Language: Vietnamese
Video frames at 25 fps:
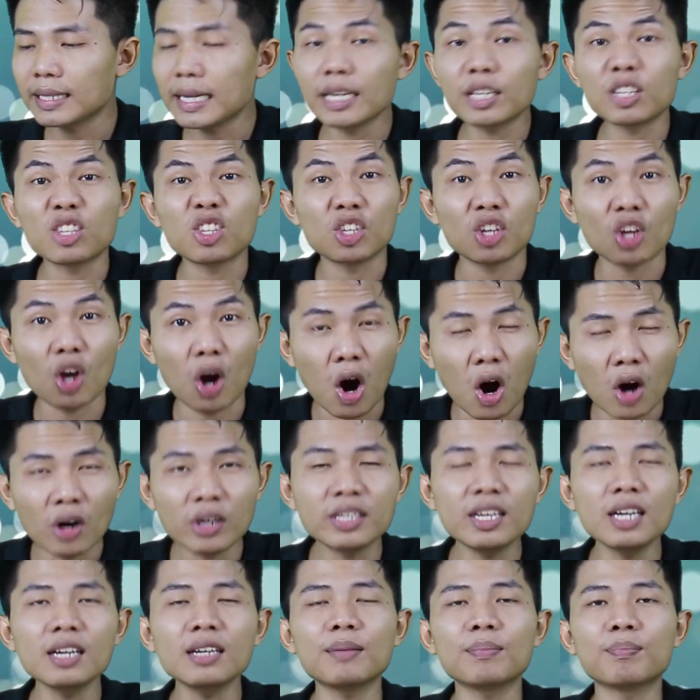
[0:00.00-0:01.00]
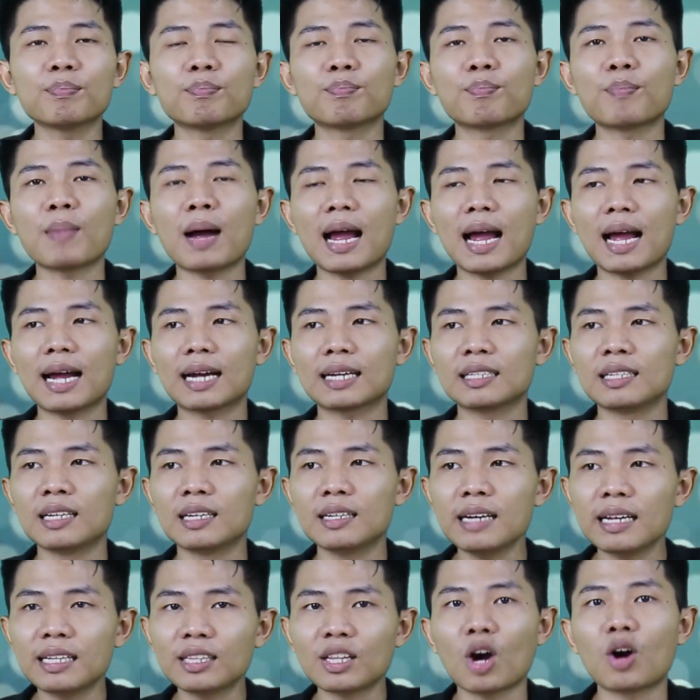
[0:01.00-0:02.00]
tiết nhỏ nhất mà
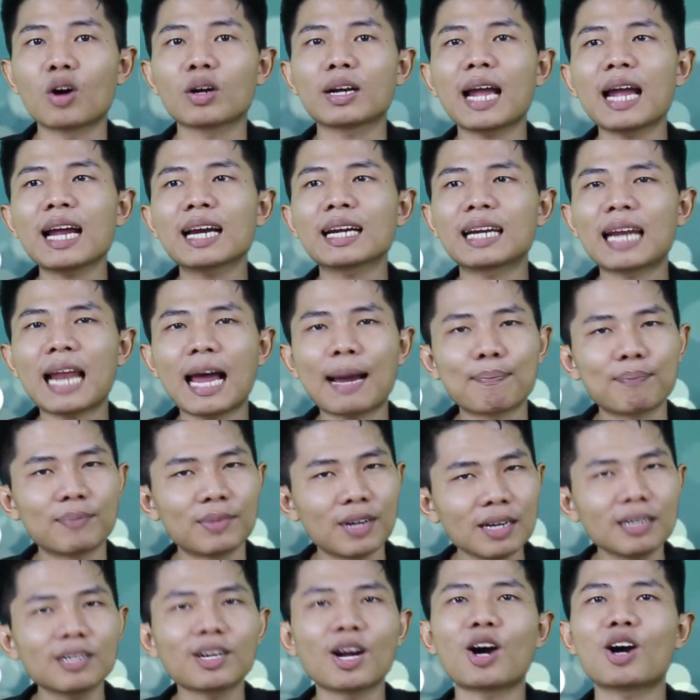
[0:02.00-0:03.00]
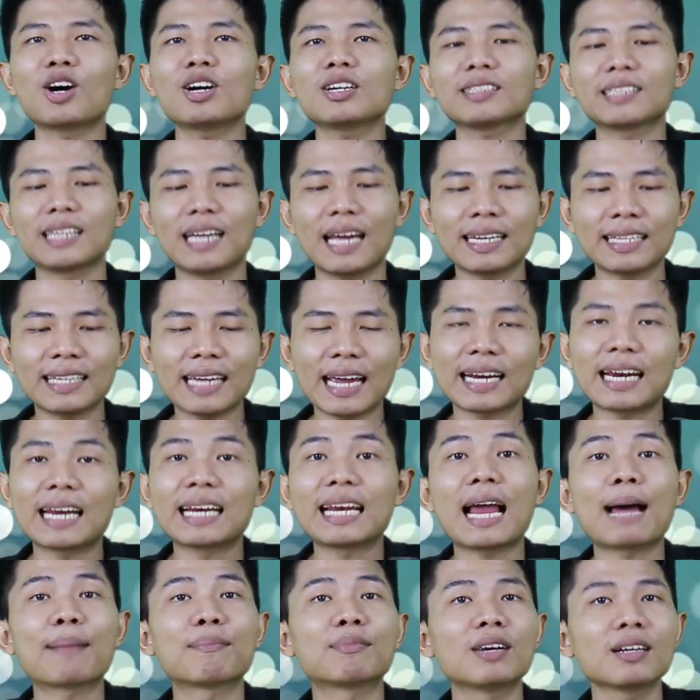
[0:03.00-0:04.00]
những điện thoại khác làm rất khó thì anh chàng này
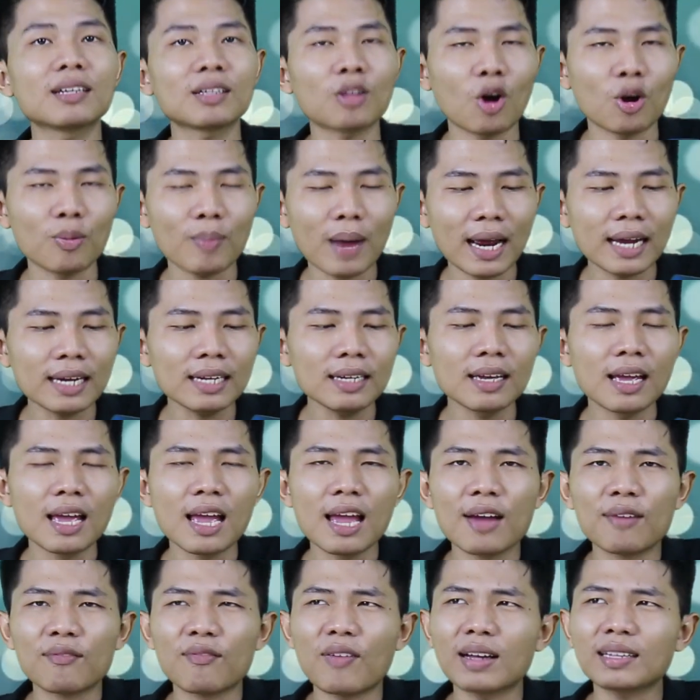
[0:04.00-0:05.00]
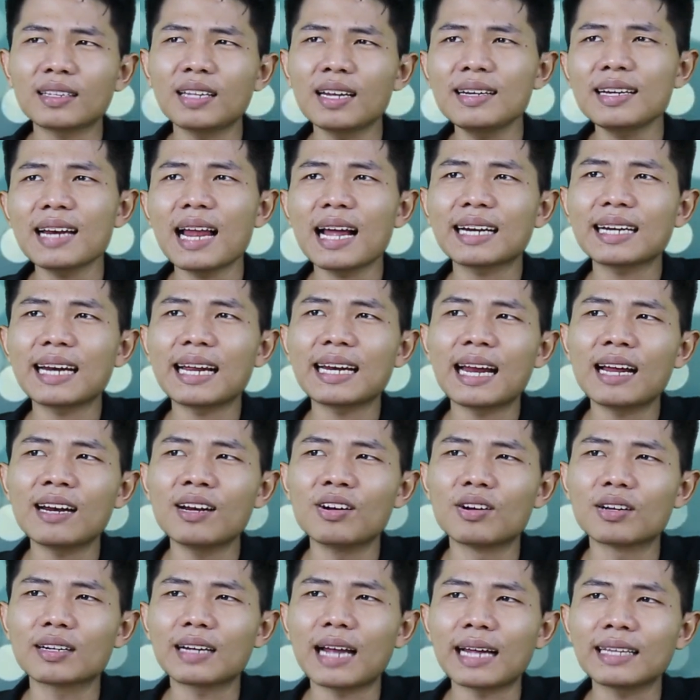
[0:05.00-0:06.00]
làm rất thoải mái. Và tính năng này đã
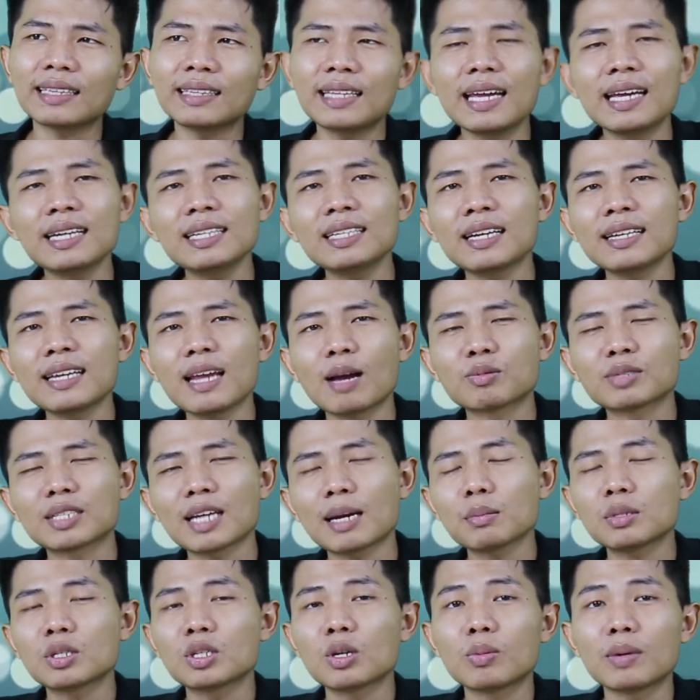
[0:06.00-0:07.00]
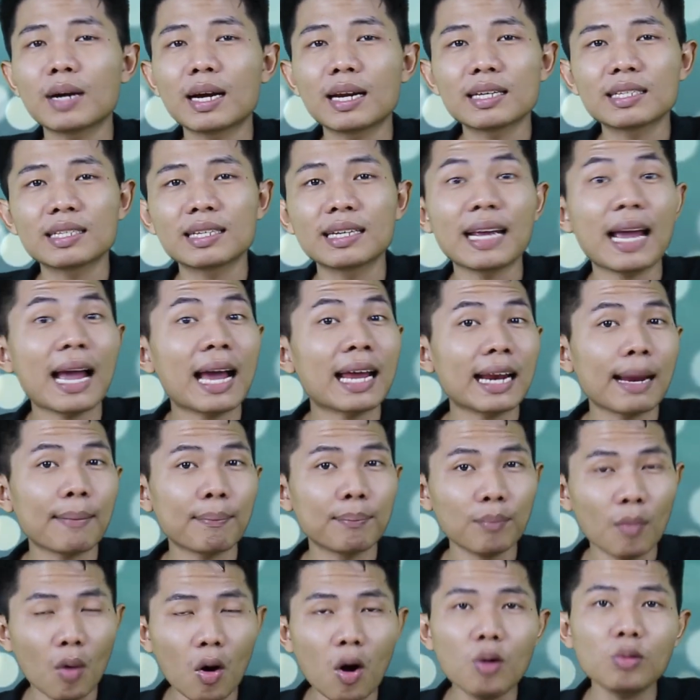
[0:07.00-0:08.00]
được cải tiến trên dòng Samsung Galaxy
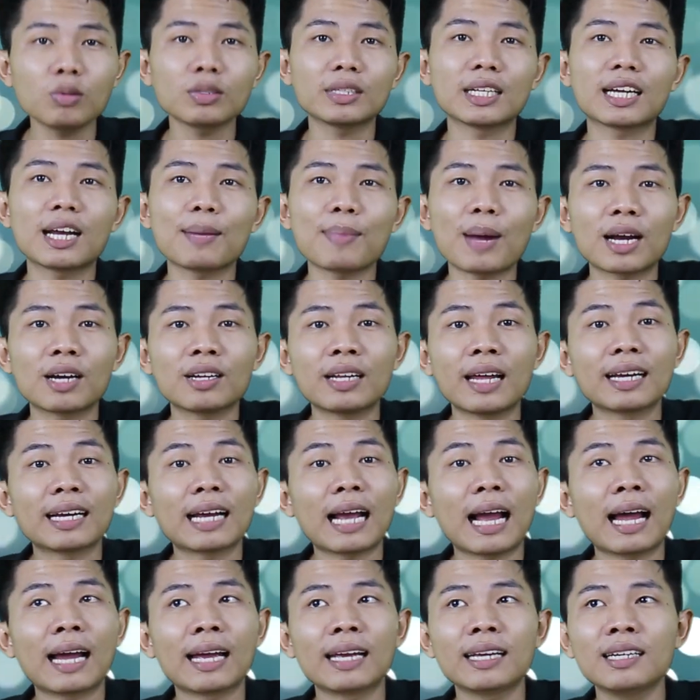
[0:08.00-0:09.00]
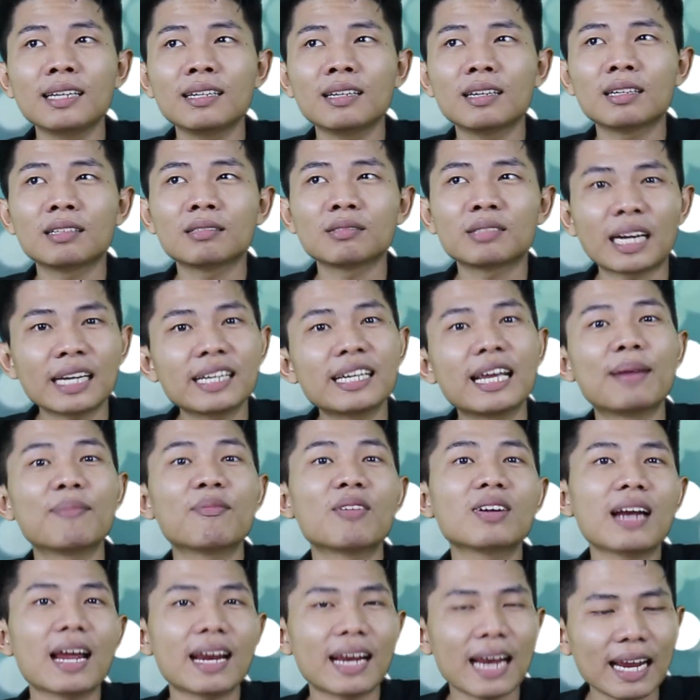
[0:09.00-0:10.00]
A51 thì các bạn có thể trải nghiệm
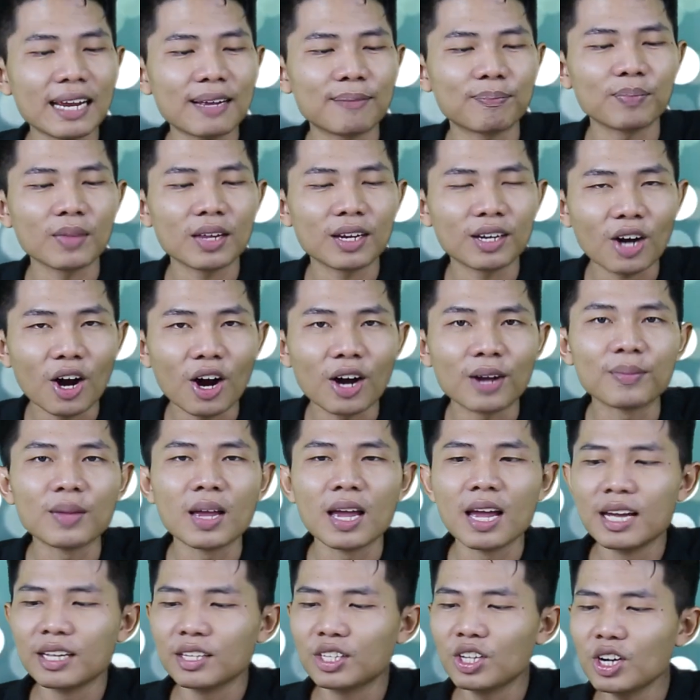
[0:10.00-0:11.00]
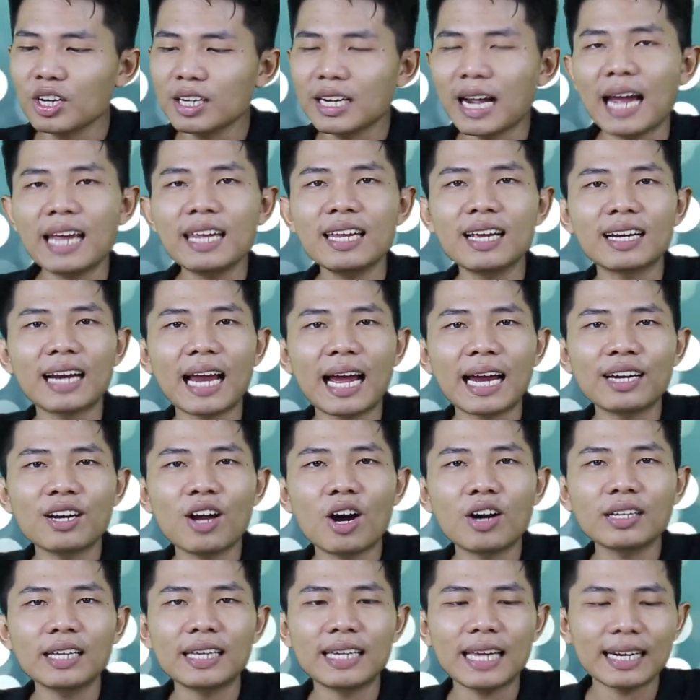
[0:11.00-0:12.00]
vấn đề này. Rồi, chưa kể dừng lại
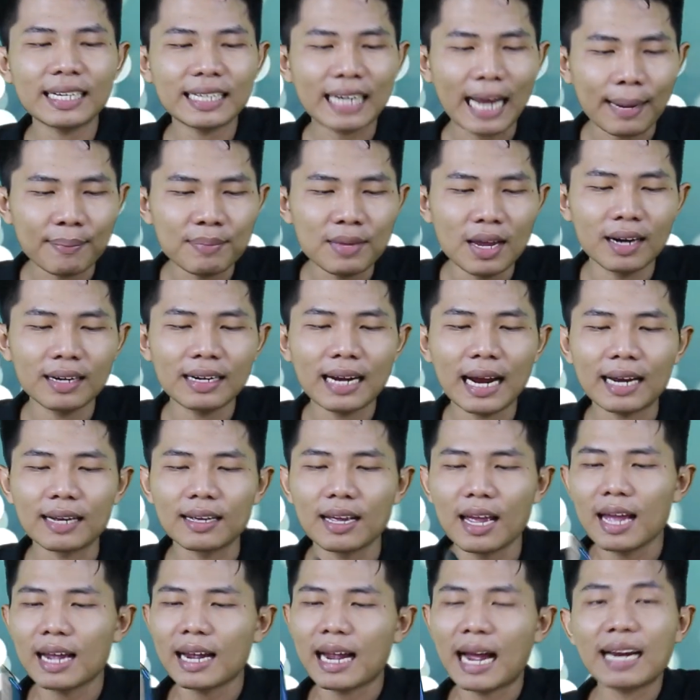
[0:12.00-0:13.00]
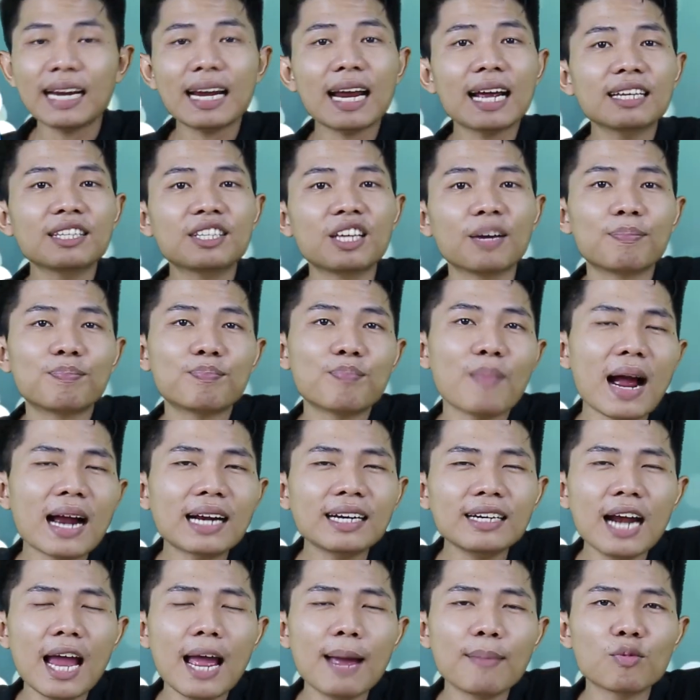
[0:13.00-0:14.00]
đó thì Danh cảm nhận rằng khả năng chụp
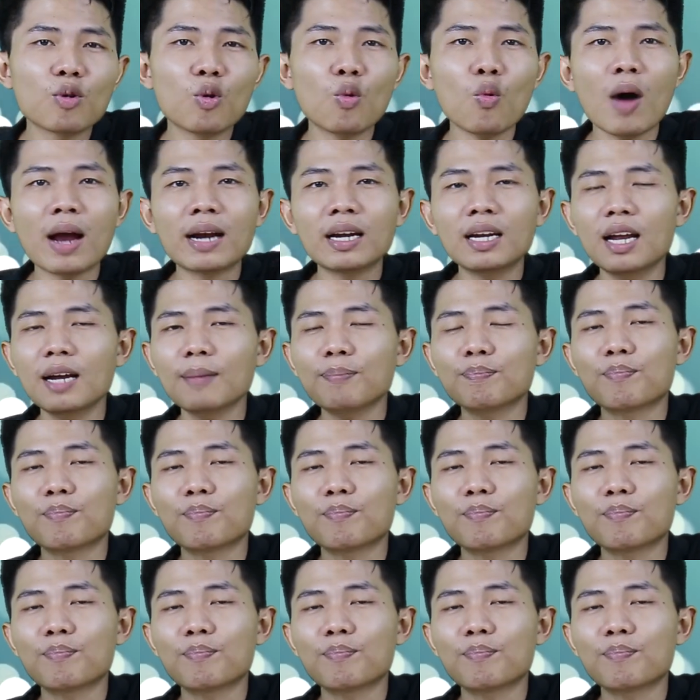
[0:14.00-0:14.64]
ban đêm của OnePlus